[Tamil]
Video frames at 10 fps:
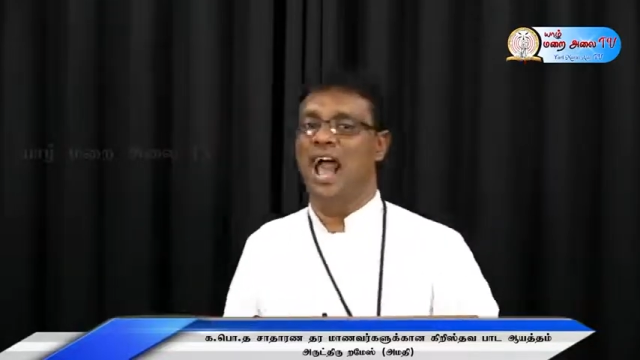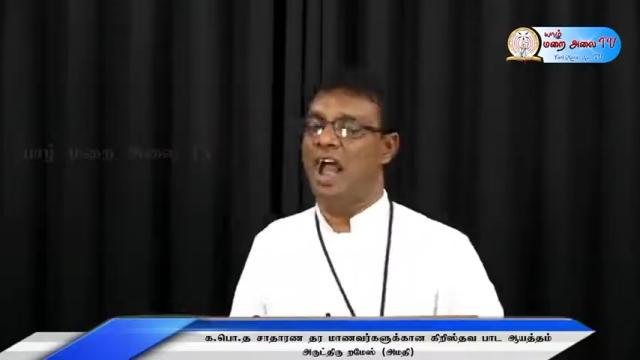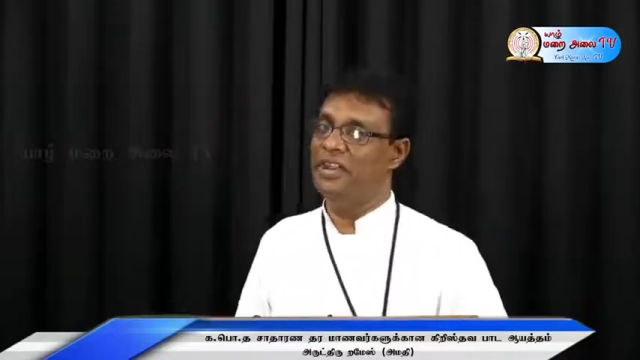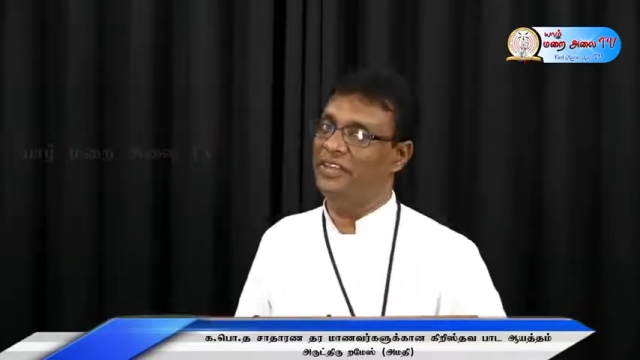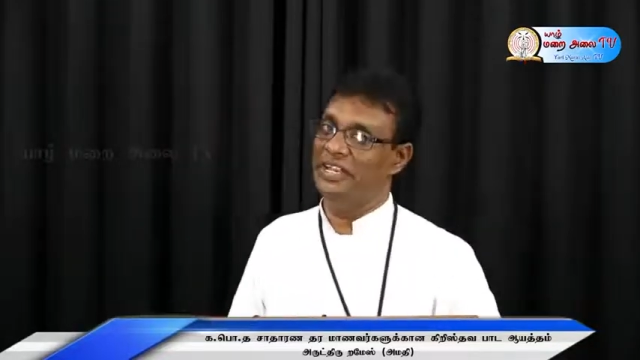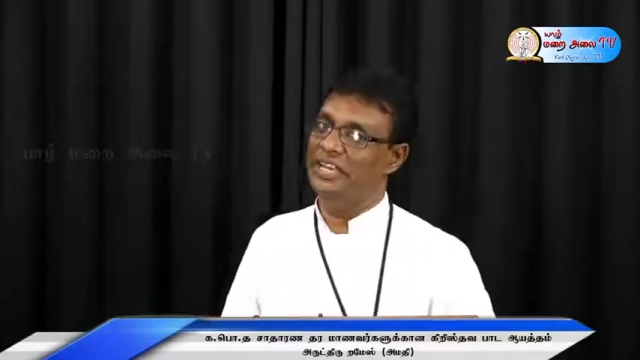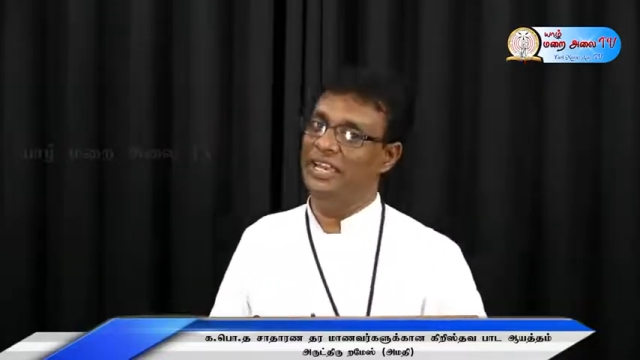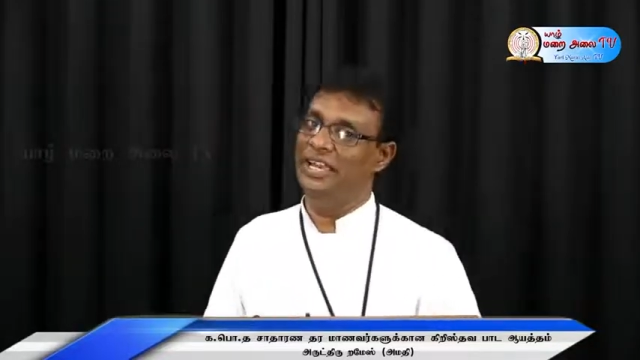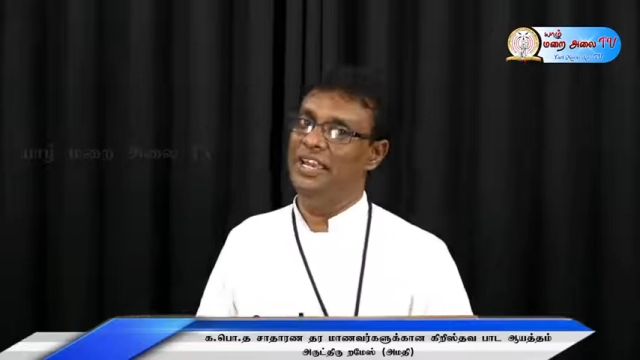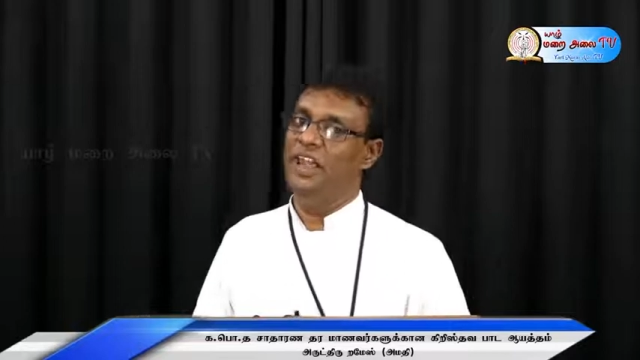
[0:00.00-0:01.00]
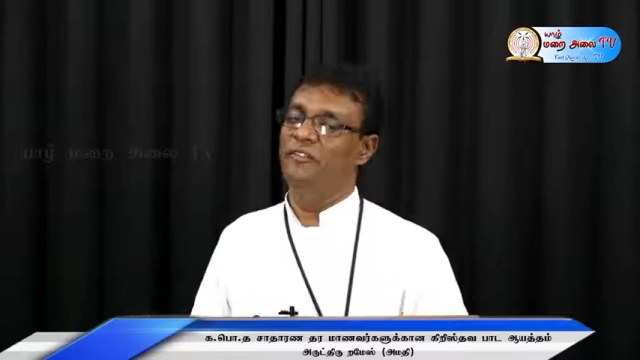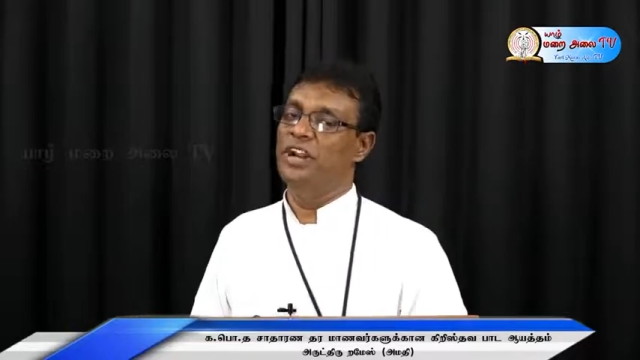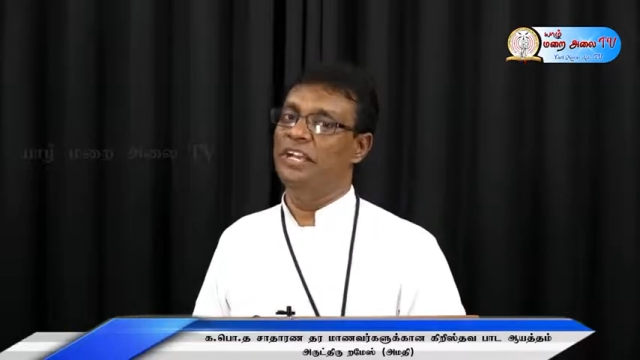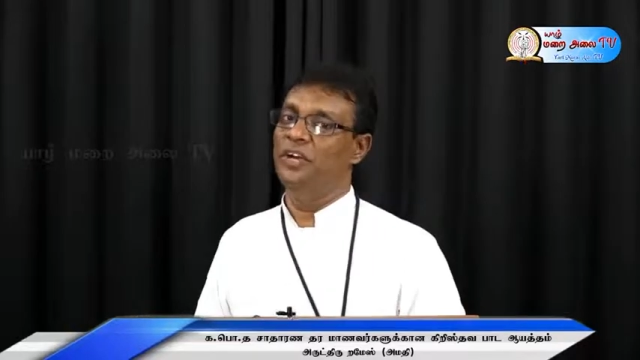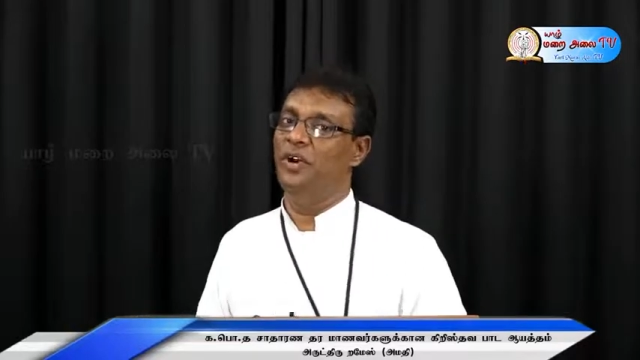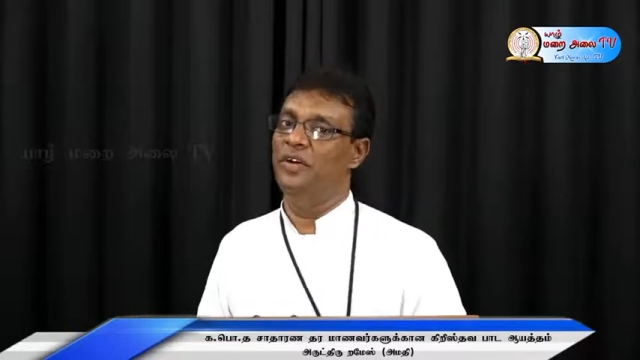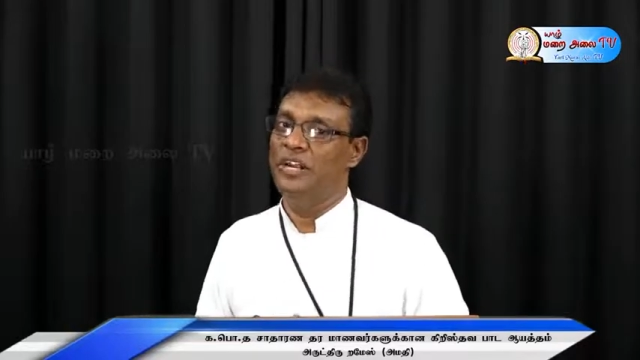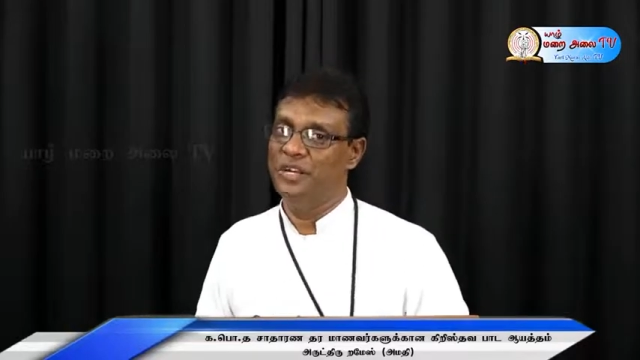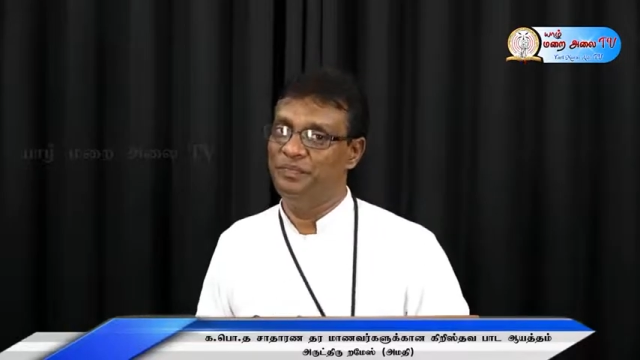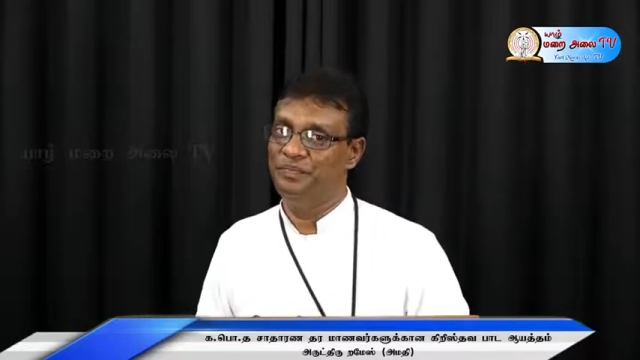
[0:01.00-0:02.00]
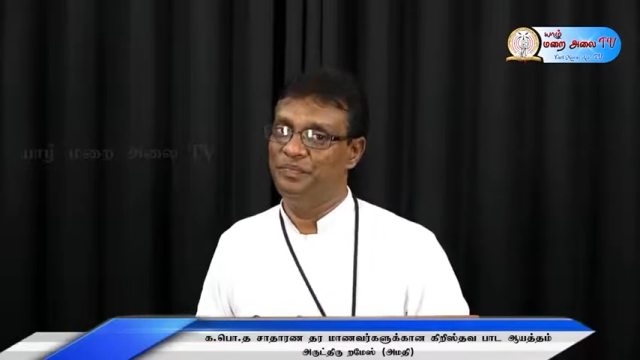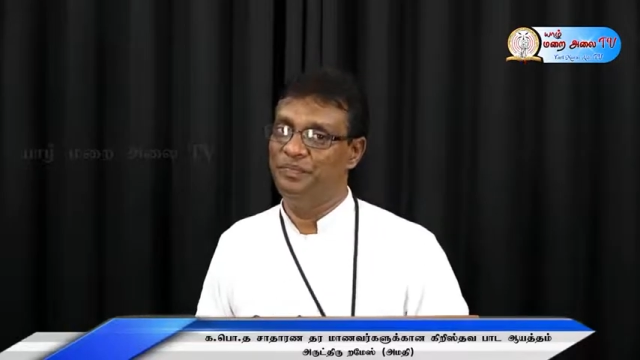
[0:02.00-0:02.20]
ஆகவே அதை நீங்கள் விளங்கி கொள்ள வேண்டும்